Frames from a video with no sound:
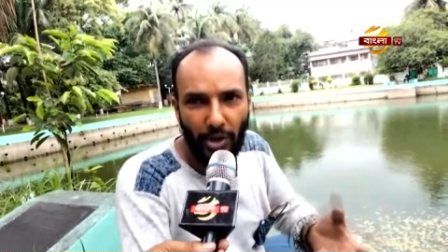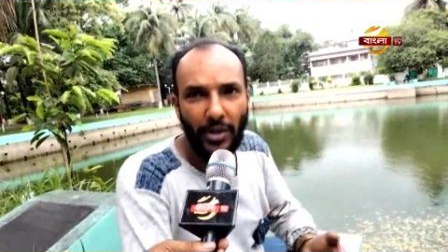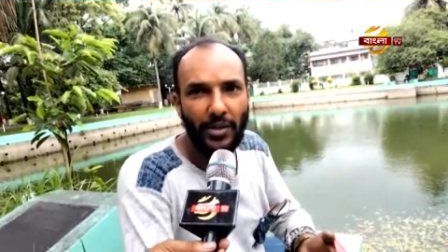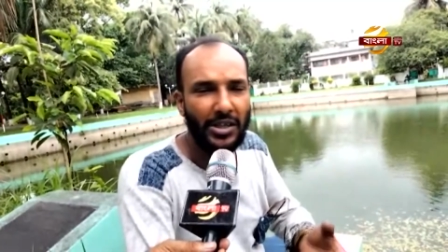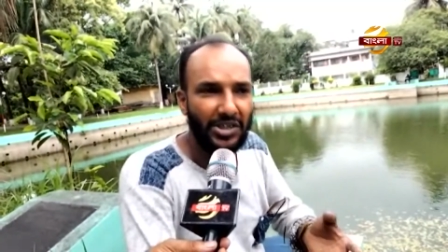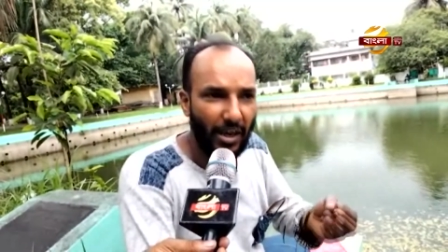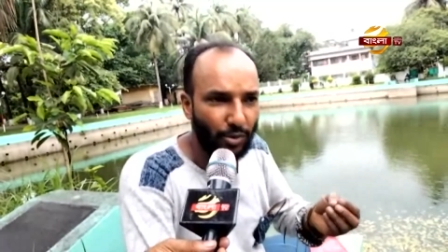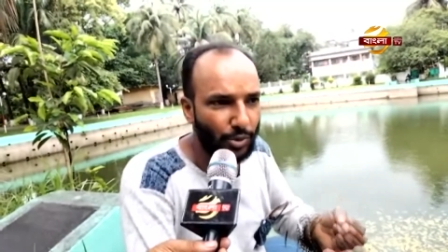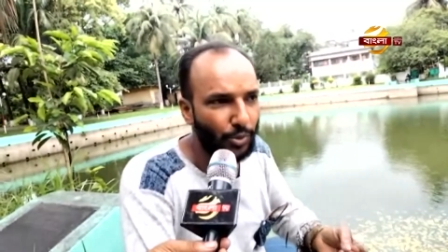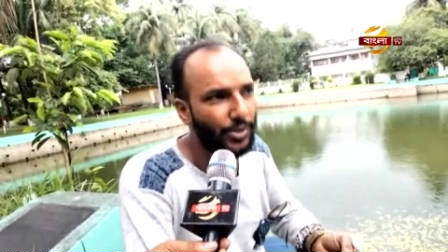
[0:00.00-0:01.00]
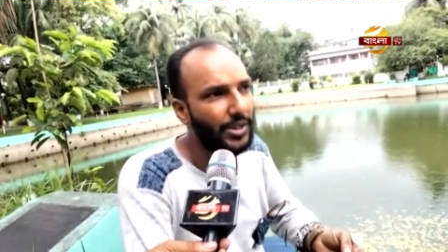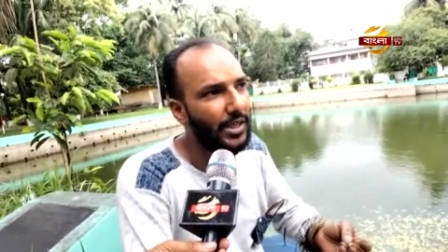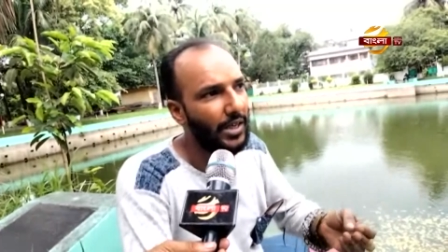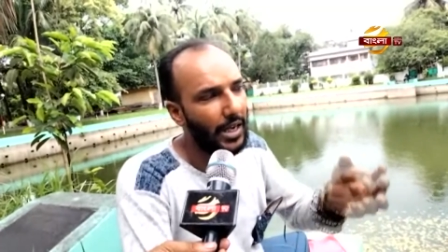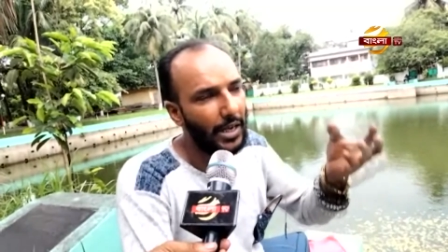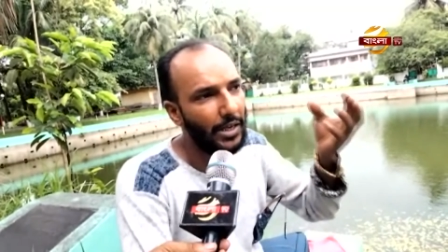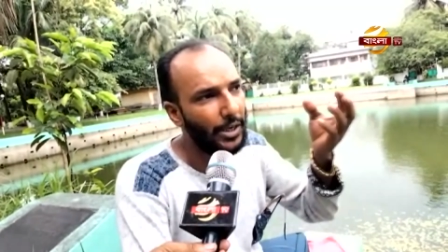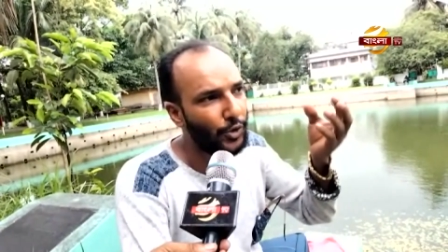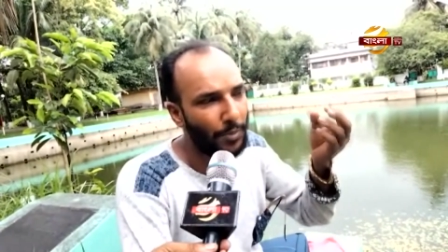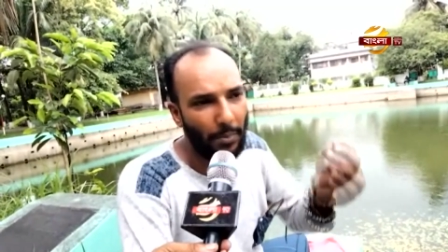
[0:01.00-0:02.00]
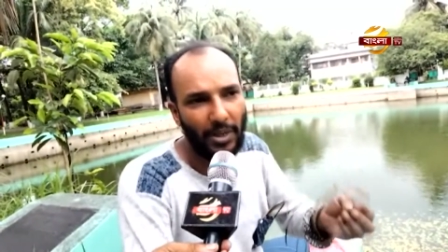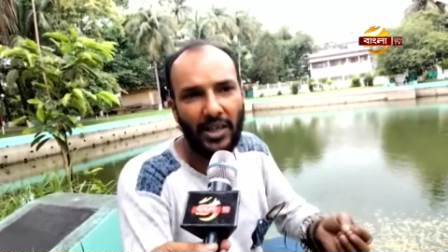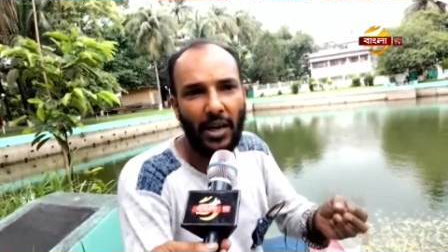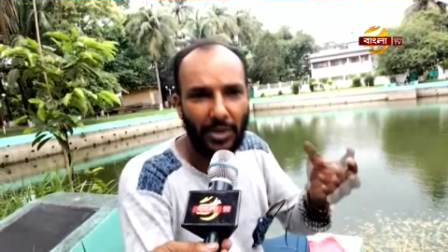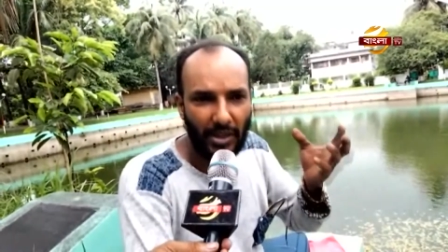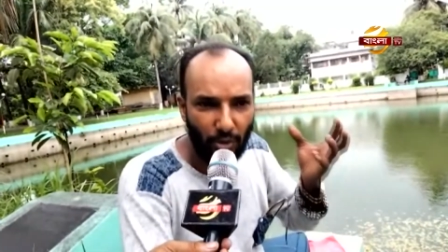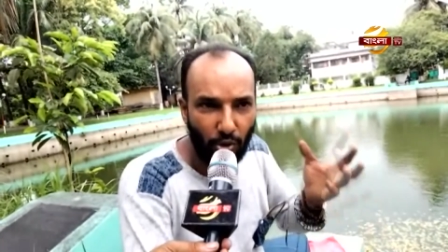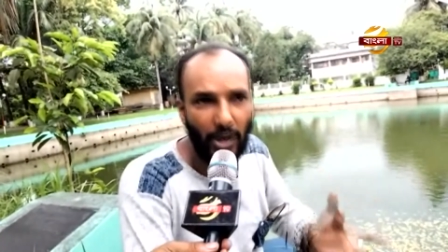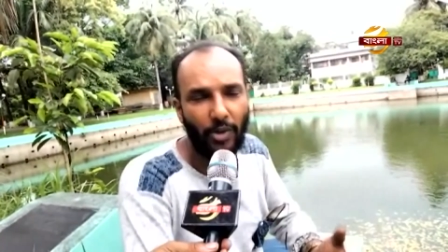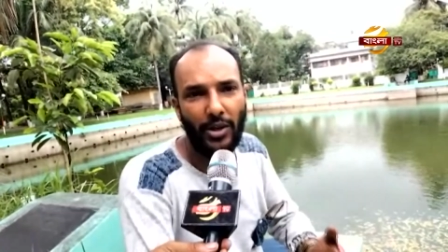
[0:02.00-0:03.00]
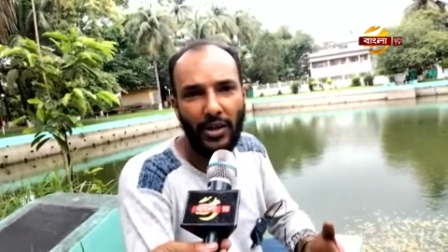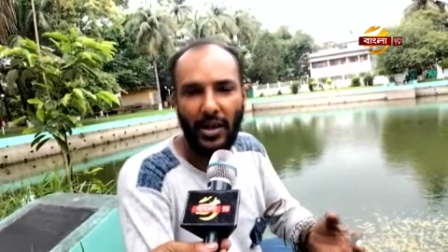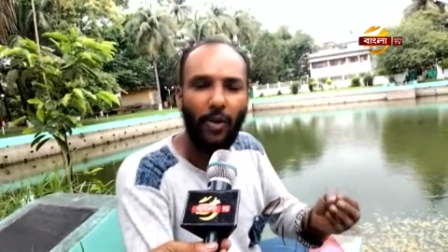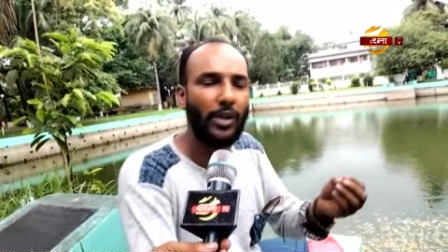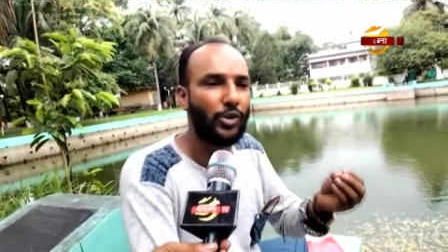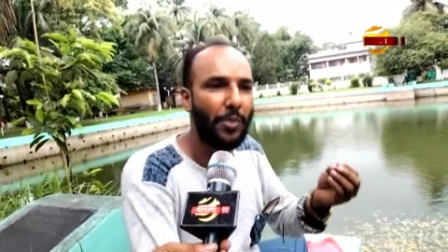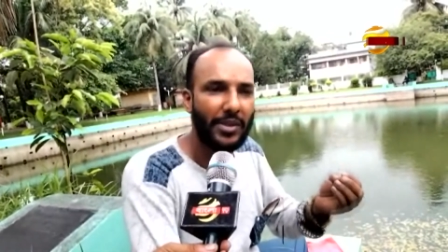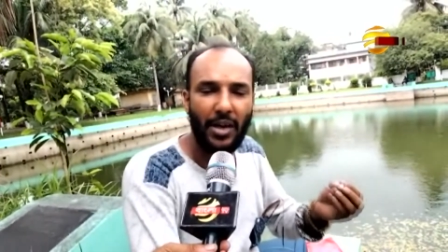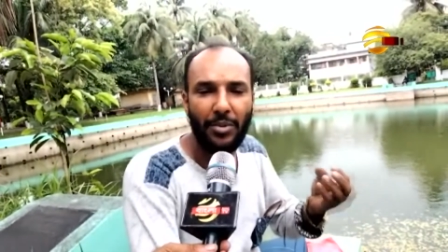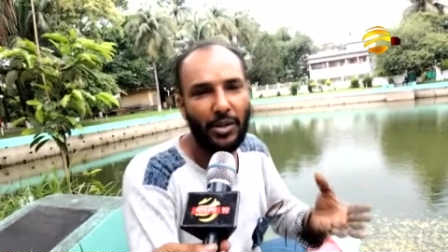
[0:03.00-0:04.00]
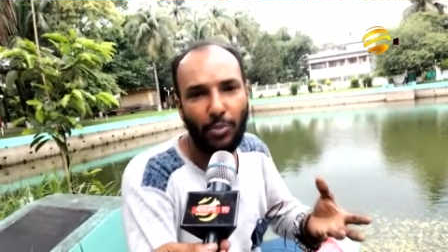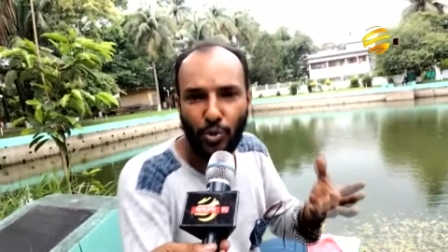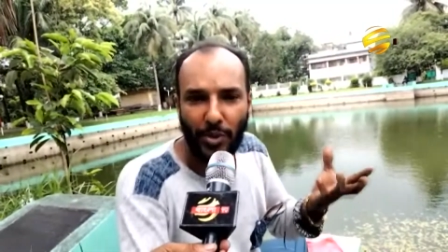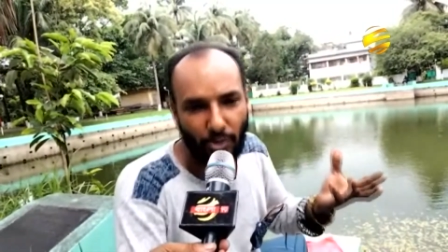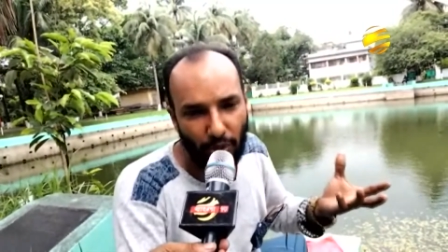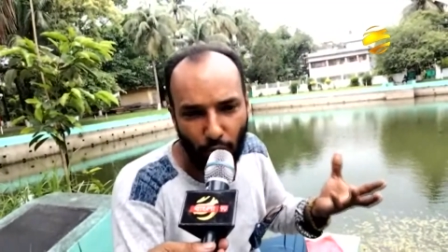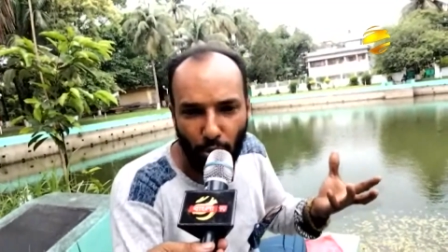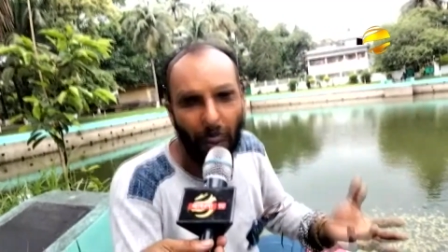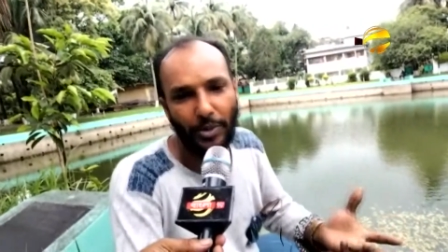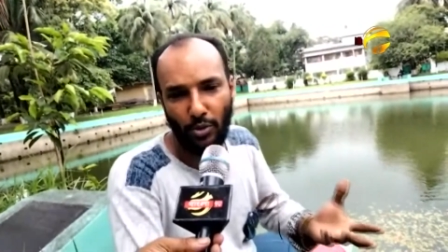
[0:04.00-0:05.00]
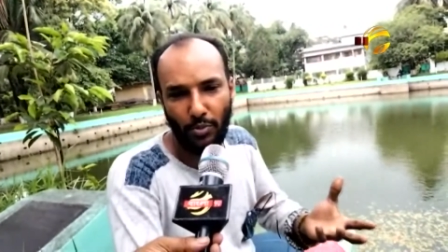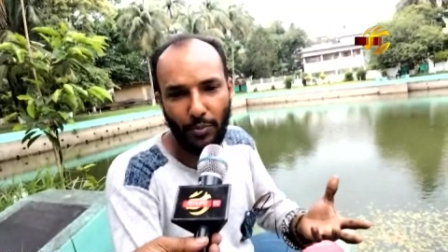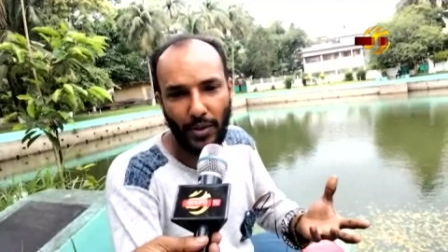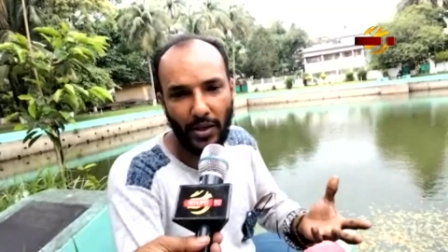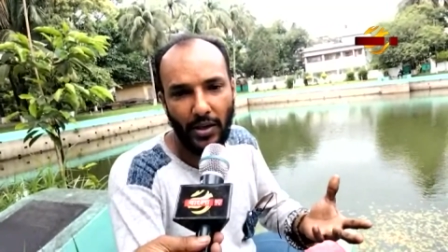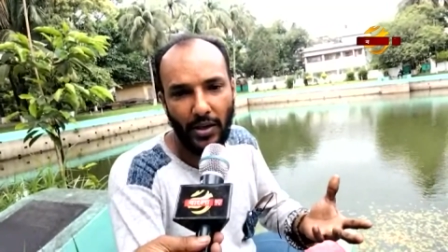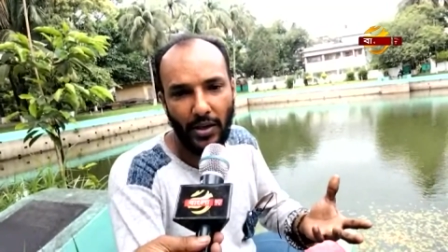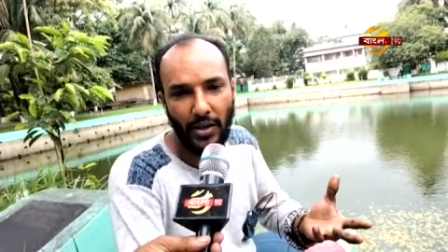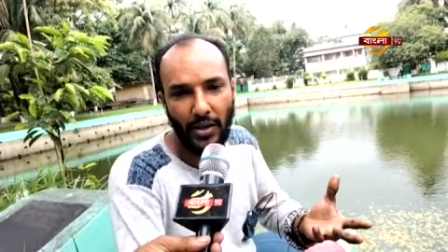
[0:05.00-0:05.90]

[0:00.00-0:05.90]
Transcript: মহোদয়ের দৃষ্টি আকর্ষণ করছি এই ইউনুস মেম্বার থেকে আমাদেরকে রক্ষা করেন না হলে সমাজে আমাদের বসবাস করা কোনোভাবেই সম্ভব না